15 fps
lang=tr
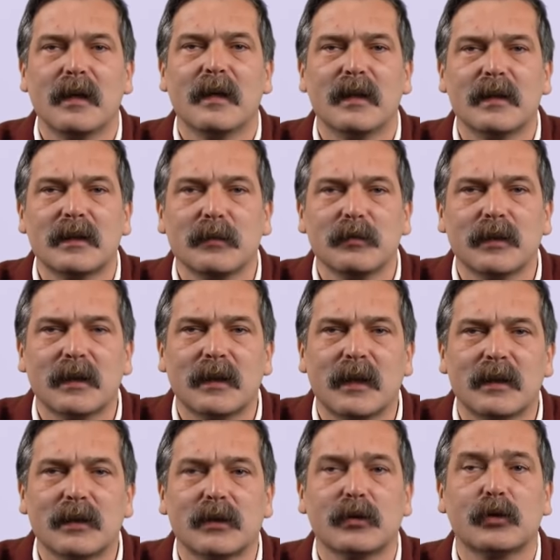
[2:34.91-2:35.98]
inancımıza
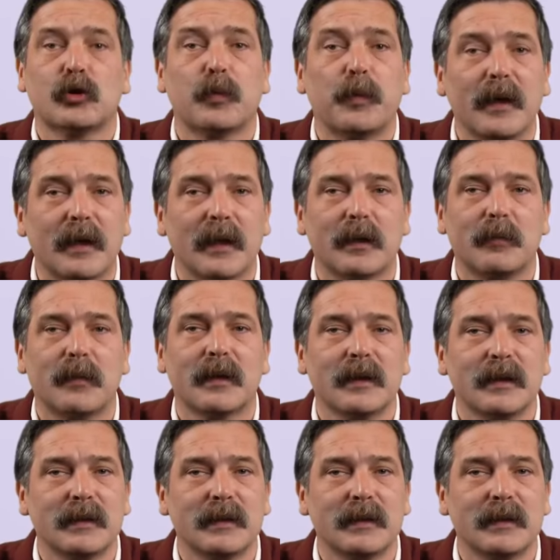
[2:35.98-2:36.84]
karşı şüphe yaratmak